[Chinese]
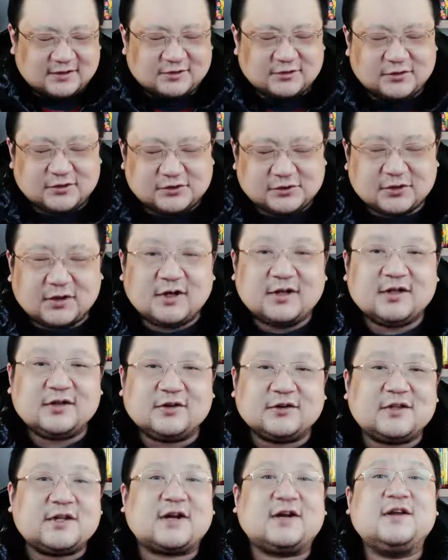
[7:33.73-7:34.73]
等于说
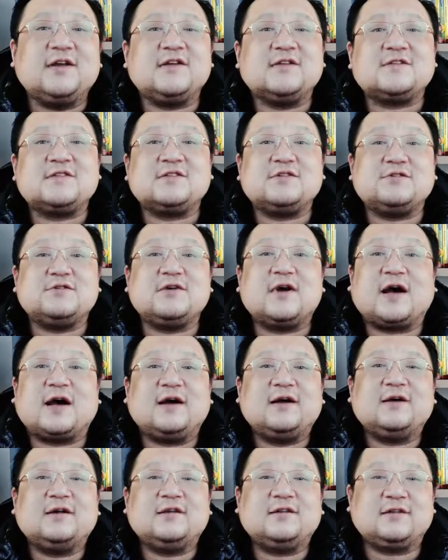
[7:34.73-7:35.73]
有点类似于
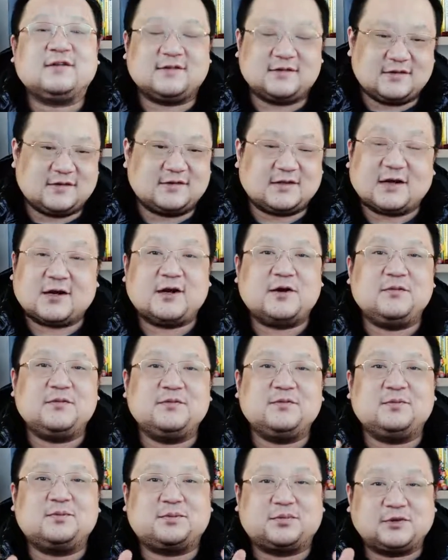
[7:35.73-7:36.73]
啊，嗯，当
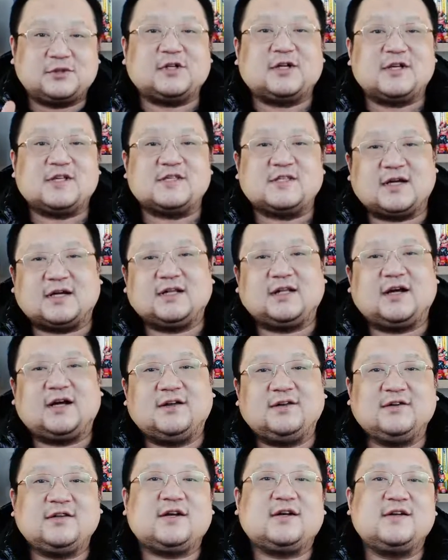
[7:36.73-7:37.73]
然不是很恰
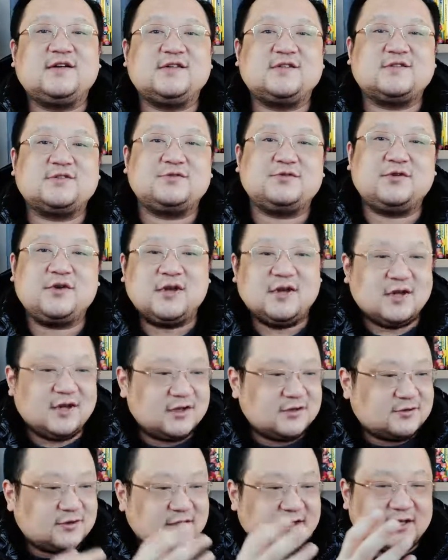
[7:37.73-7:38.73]
当，有点类似于
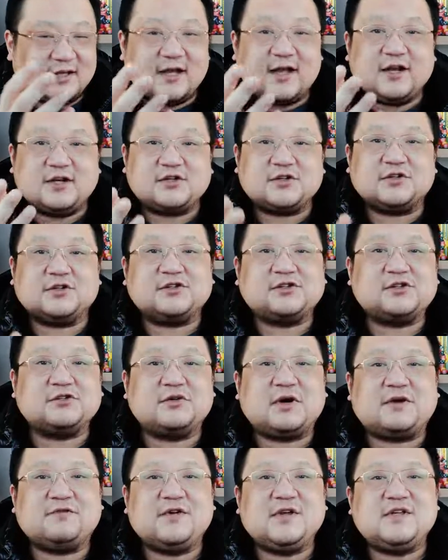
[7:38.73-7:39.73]
最一开始的《生
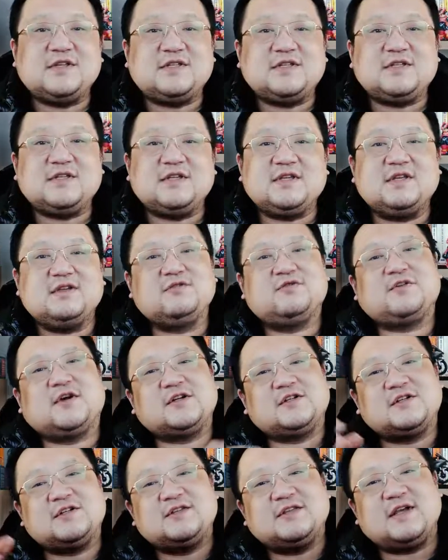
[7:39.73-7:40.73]
化危机》
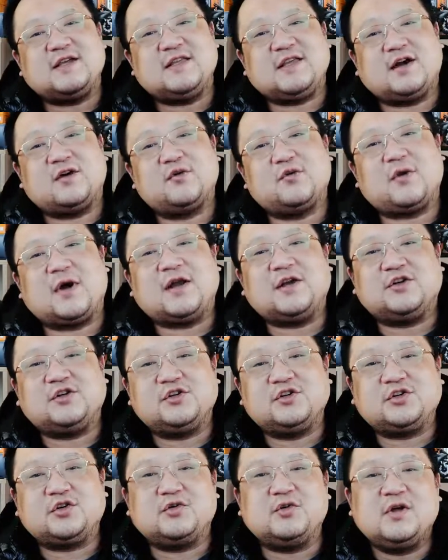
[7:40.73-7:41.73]
发生在洋馆
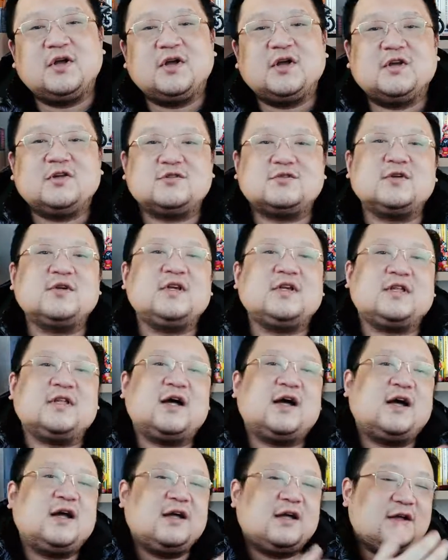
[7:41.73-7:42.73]
之中，所以
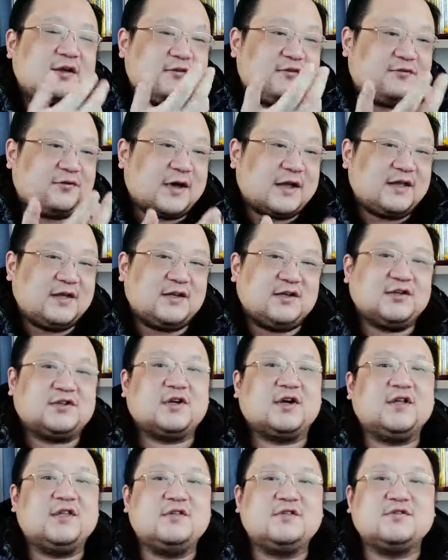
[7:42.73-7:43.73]
呢，翻译
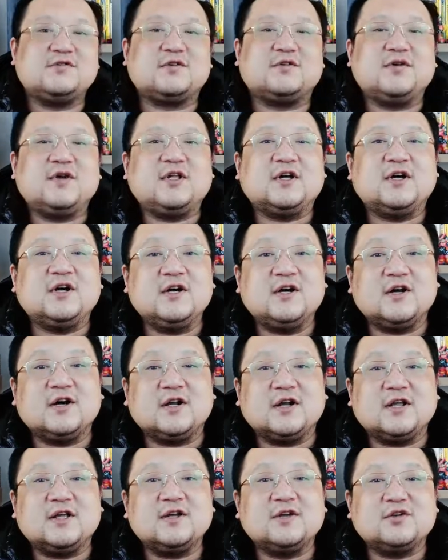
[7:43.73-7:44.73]
成所谓的“恶
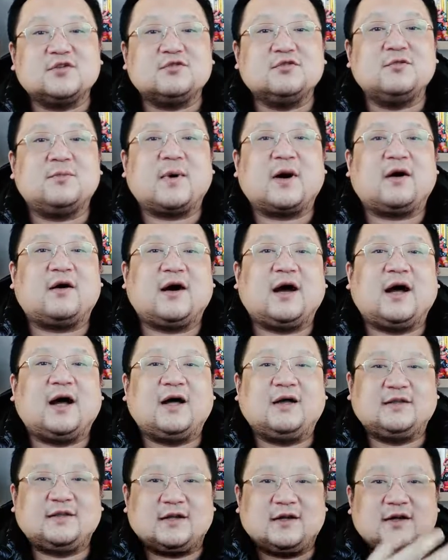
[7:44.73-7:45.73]
灵古堡”
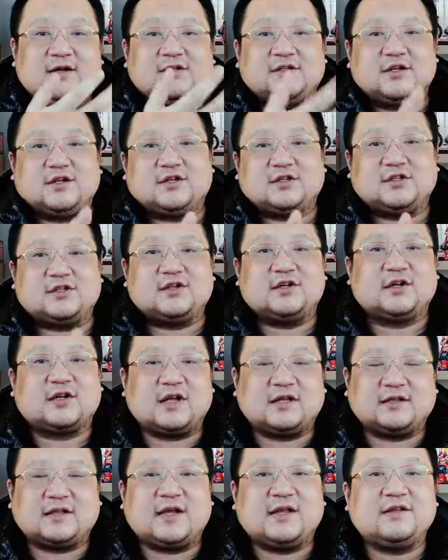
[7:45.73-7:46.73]
啊，当然这个是
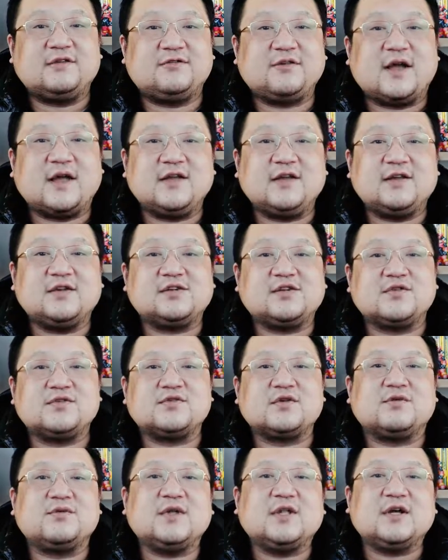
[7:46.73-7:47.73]
港台的翻译成
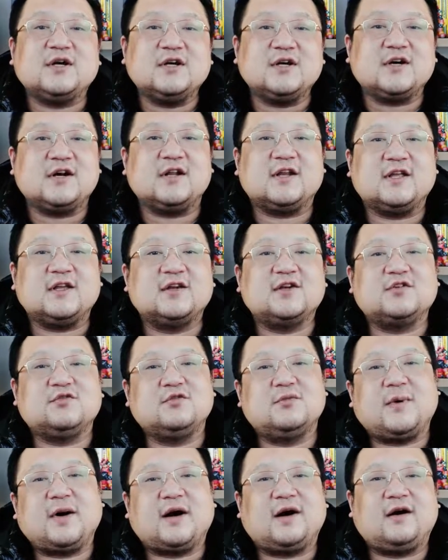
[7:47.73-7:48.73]
所谓的“恶灵
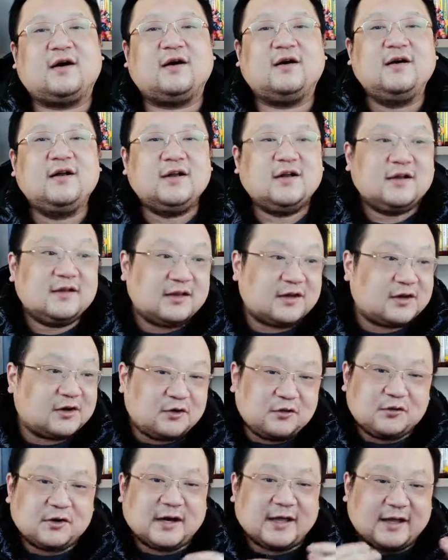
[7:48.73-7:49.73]
古堡”，那
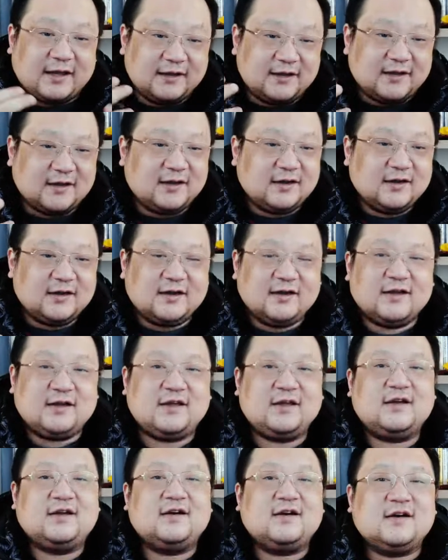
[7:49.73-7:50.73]
后来呢？
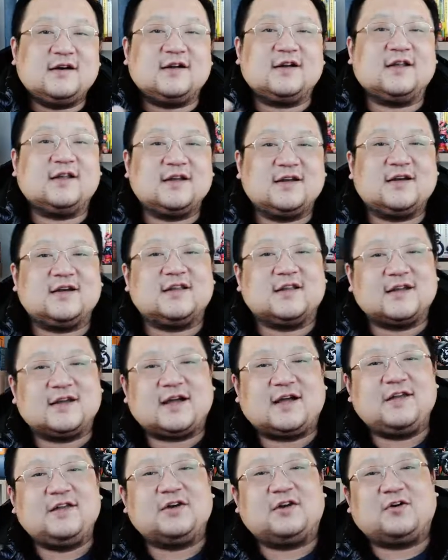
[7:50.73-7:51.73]
恶灵可能
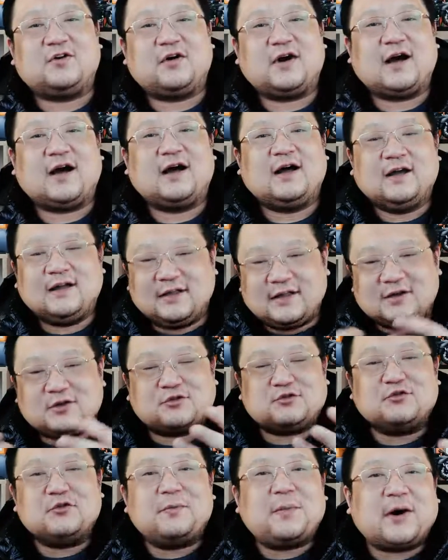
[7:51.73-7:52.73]
还有啊，它
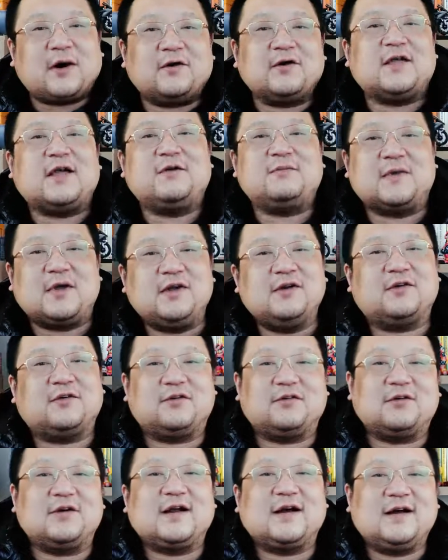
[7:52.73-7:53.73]
古堡也没
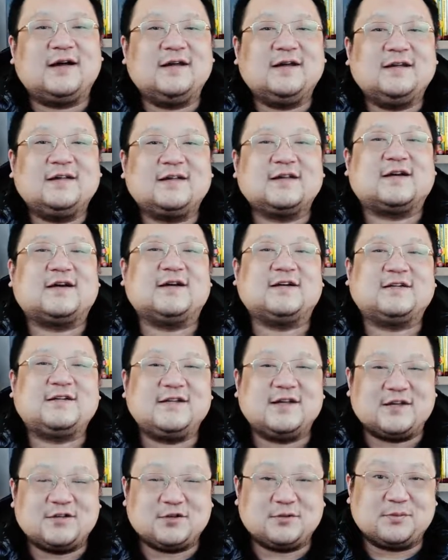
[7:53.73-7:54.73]
有了，那可
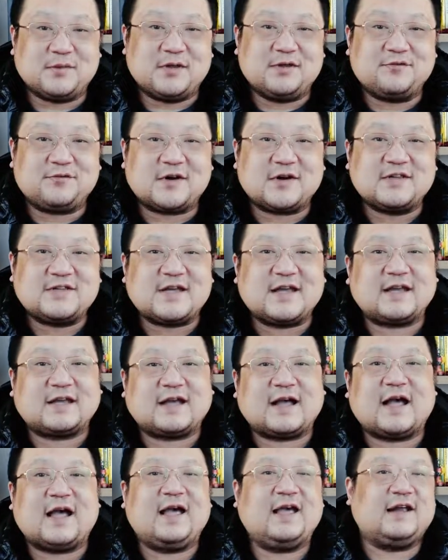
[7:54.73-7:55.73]
是也就没法再
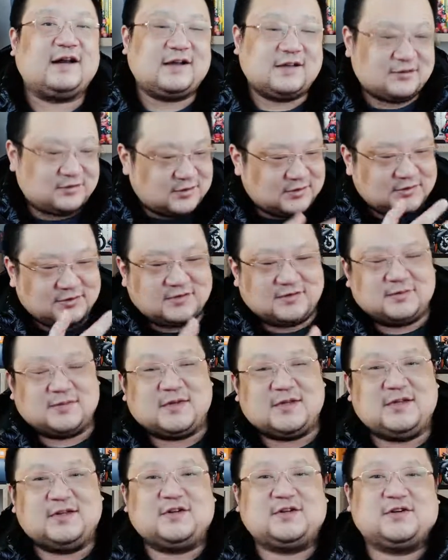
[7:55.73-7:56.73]
改了，所以就这
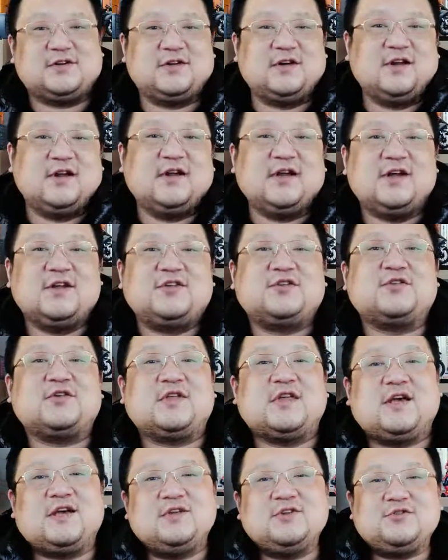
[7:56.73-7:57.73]
么一直就
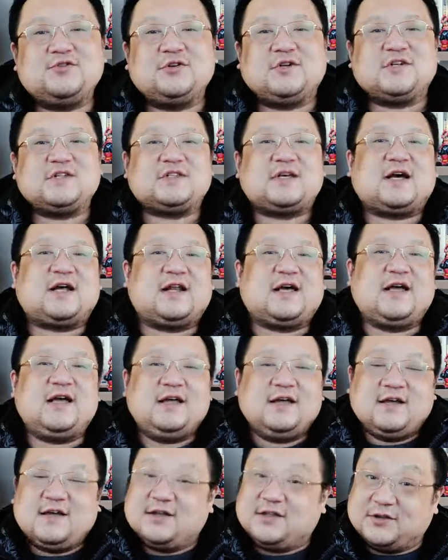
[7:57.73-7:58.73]
延续了下来，
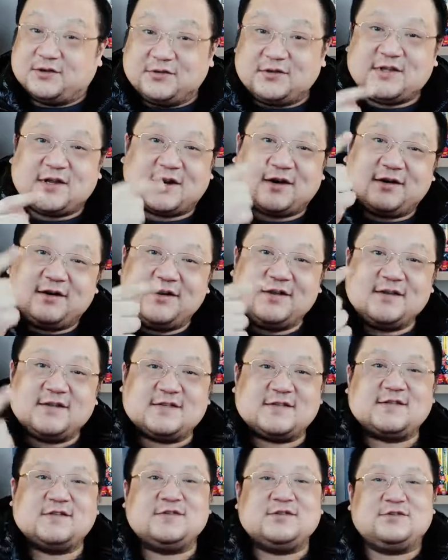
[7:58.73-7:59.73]
有点类
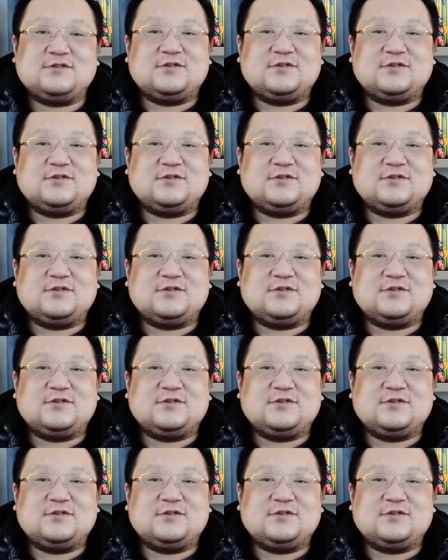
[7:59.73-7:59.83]
似